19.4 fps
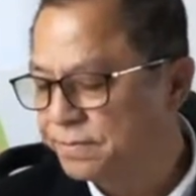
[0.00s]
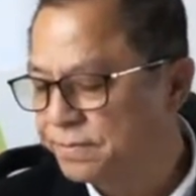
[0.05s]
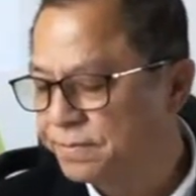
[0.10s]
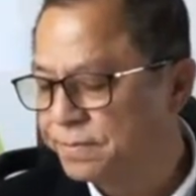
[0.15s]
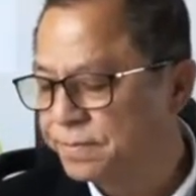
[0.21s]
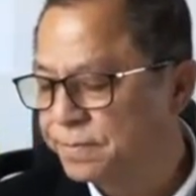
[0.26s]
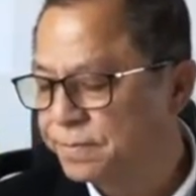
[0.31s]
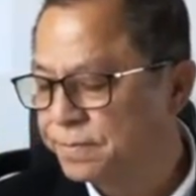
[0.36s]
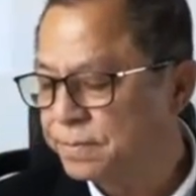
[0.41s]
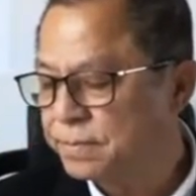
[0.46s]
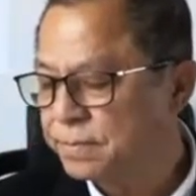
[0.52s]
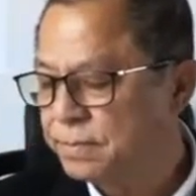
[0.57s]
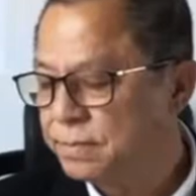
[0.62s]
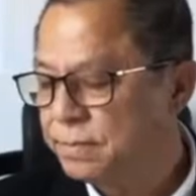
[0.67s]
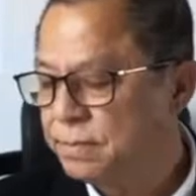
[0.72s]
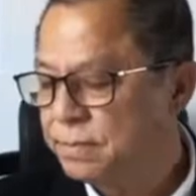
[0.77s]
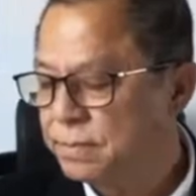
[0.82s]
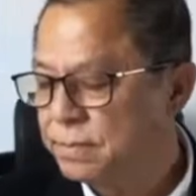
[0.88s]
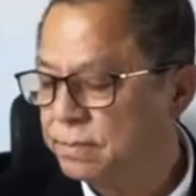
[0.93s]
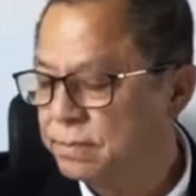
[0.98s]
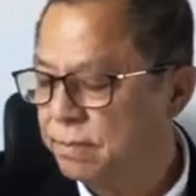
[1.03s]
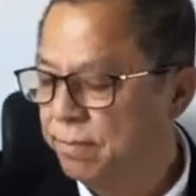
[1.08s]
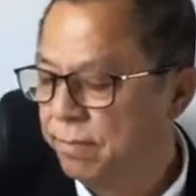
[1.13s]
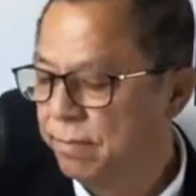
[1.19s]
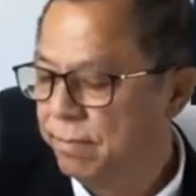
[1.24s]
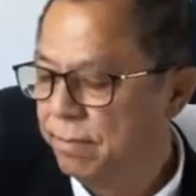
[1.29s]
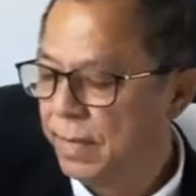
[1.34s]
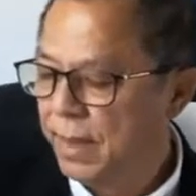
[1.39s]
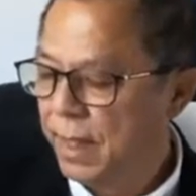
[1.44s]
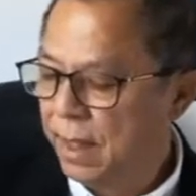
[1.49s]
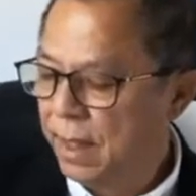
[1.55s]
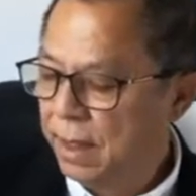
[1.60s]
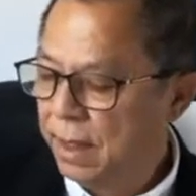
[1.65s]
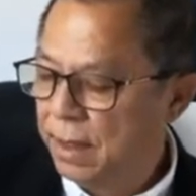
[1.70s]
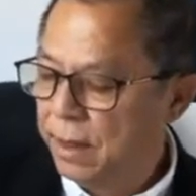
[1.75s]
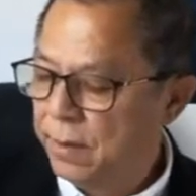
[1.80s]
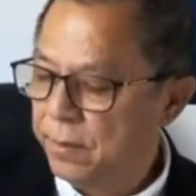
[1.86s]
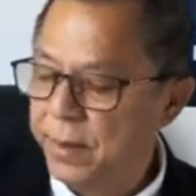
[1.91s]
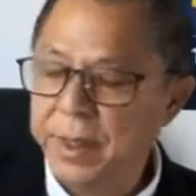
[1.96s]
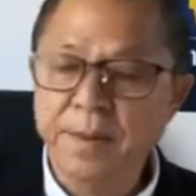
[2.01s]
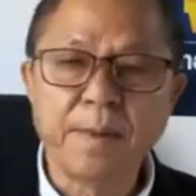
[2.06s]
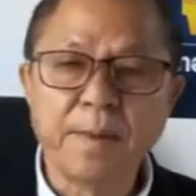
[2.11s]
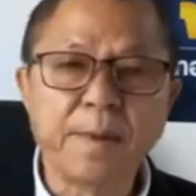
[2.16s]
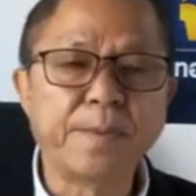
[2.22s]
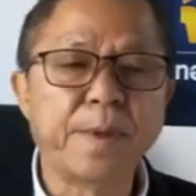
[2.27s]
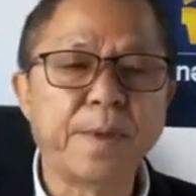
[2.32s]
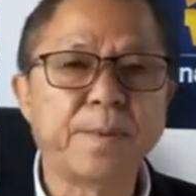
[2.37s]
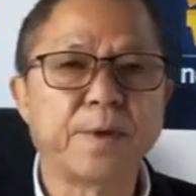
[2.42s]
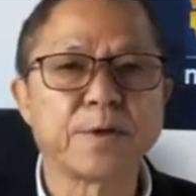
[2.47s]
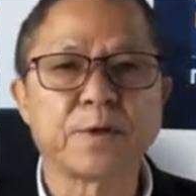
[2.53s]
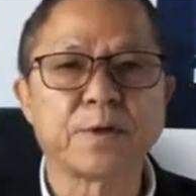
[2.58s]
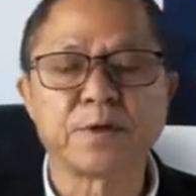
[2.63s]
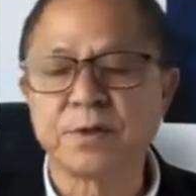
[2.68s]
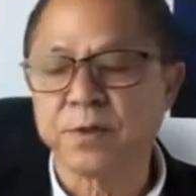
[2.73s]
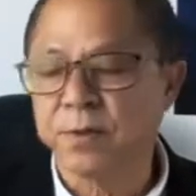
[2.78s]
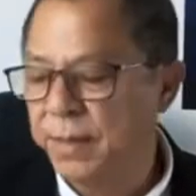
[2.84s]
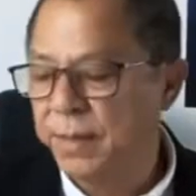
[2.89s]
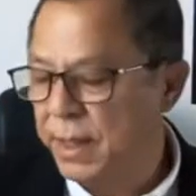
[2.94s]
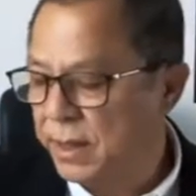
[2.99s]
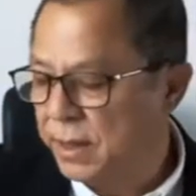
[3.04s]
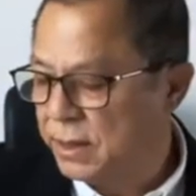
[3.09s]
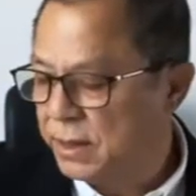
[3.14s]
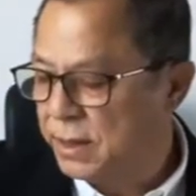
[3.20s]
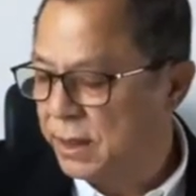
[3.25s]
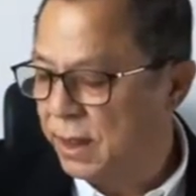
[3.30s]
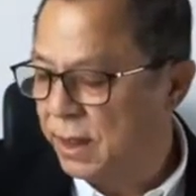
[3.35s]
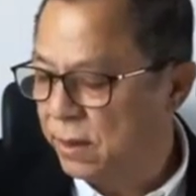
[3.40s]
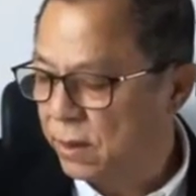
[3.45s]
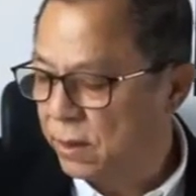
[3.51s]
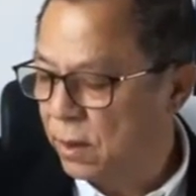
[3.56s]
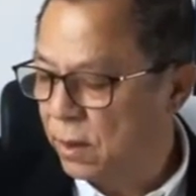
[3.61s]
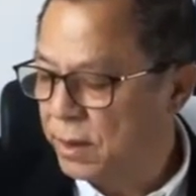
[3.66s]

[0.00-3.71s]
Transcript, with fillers: แล้วก็ส่งฟ้องศาลอนุญาตให้ประกัน